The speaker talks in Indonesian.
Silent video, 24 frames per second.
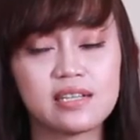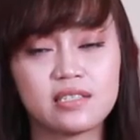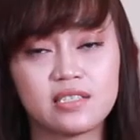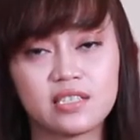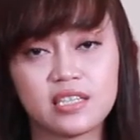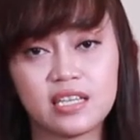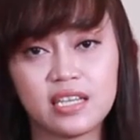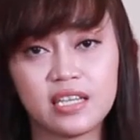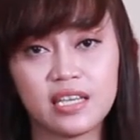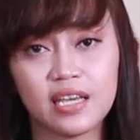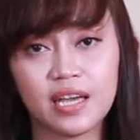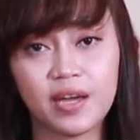
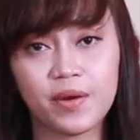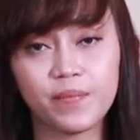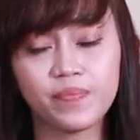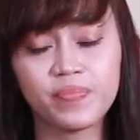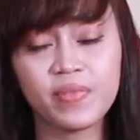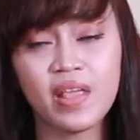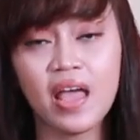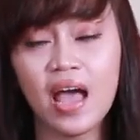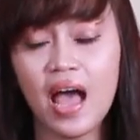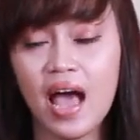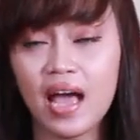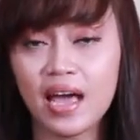rezekinya,
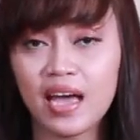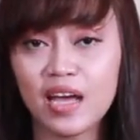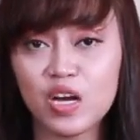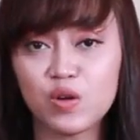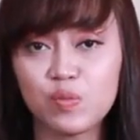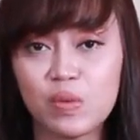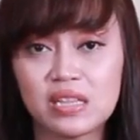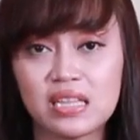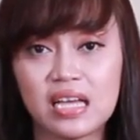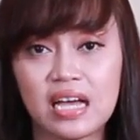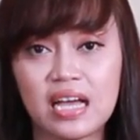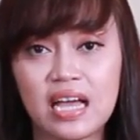agar
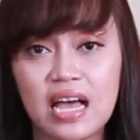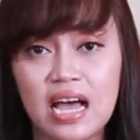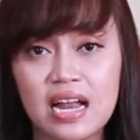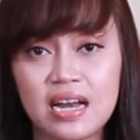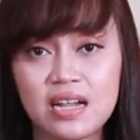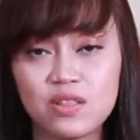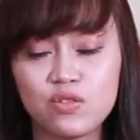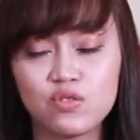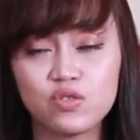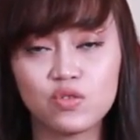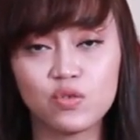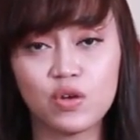rumah tangga
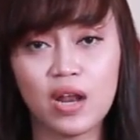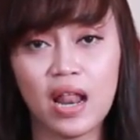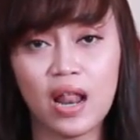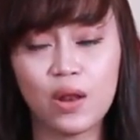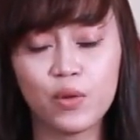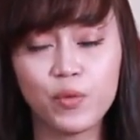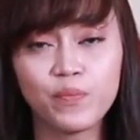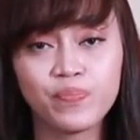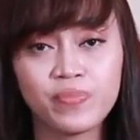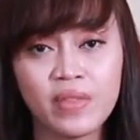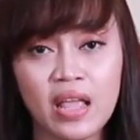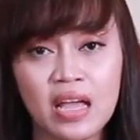Anda itu
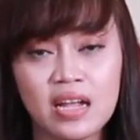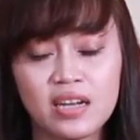selalu